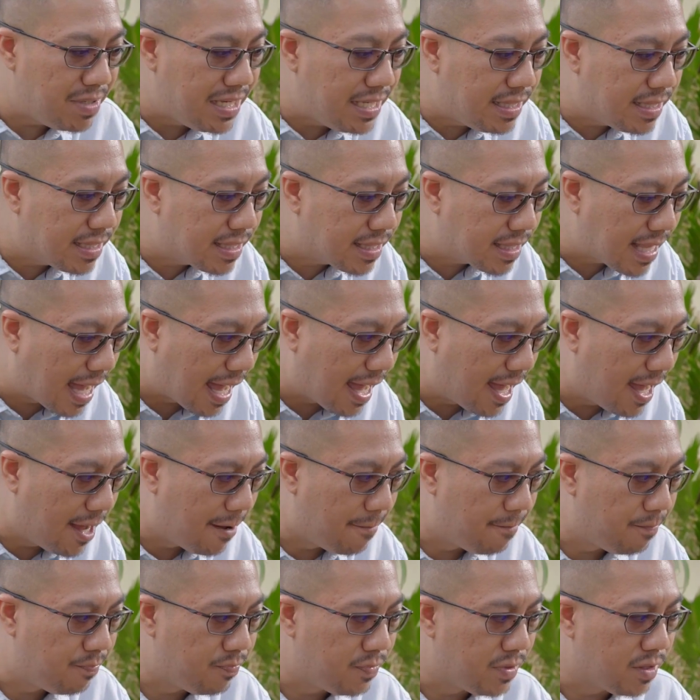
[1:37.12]
minta
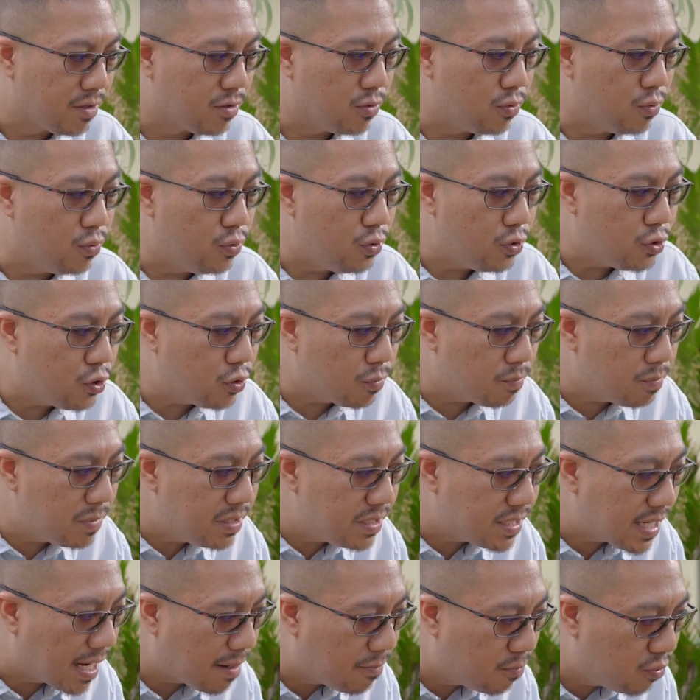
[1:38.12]
untuk
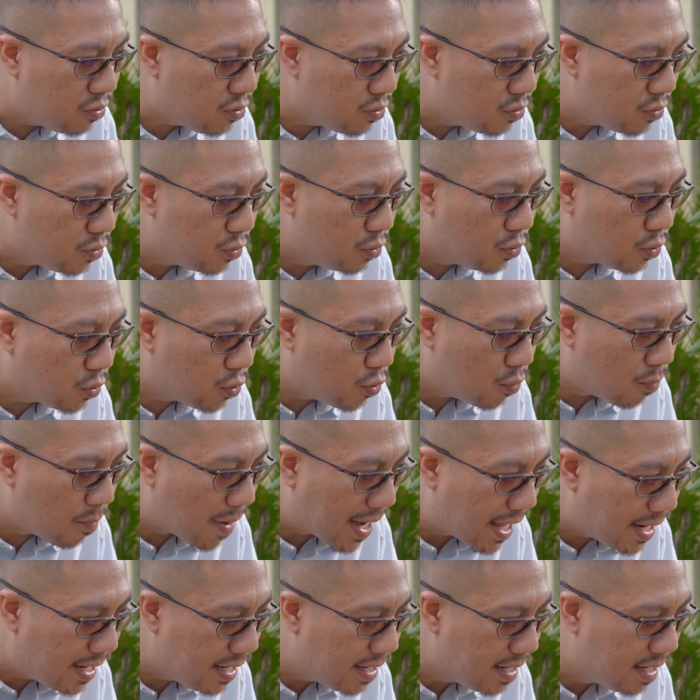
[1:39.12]
mencabut
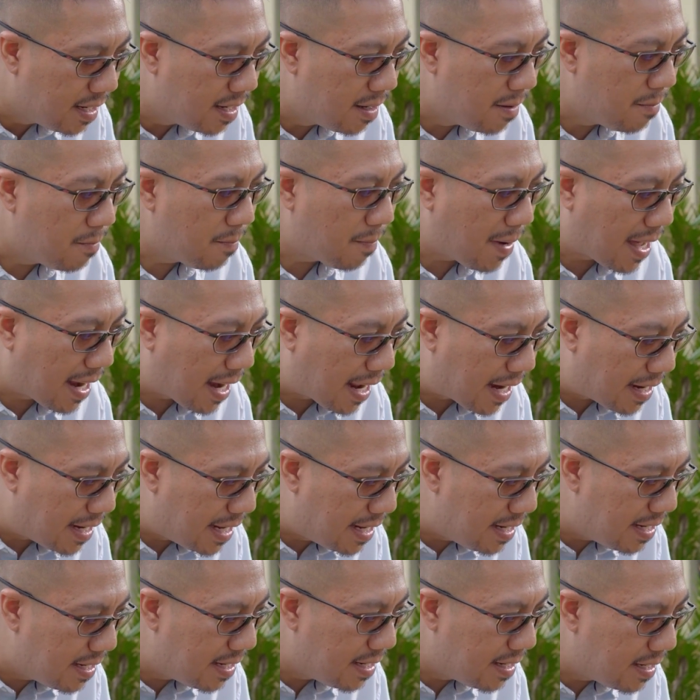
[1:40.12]
hukuman Pak
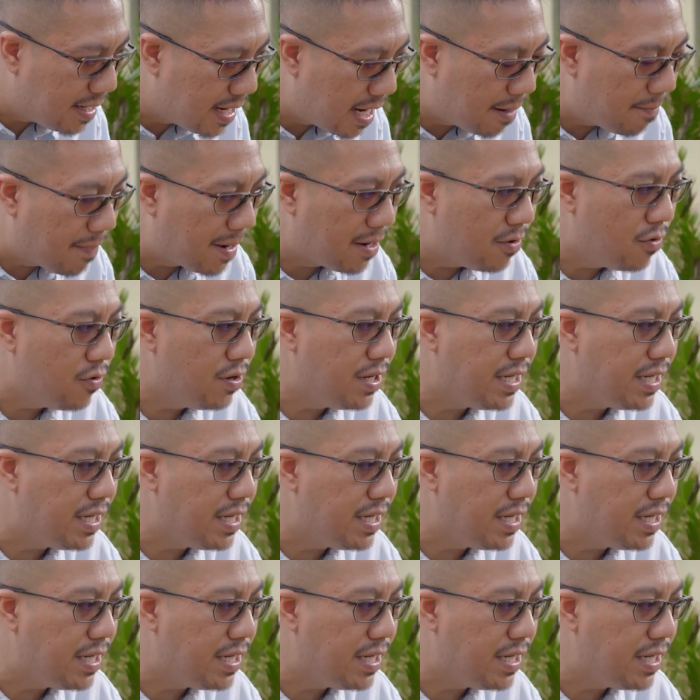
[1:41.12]
Raden dan Pak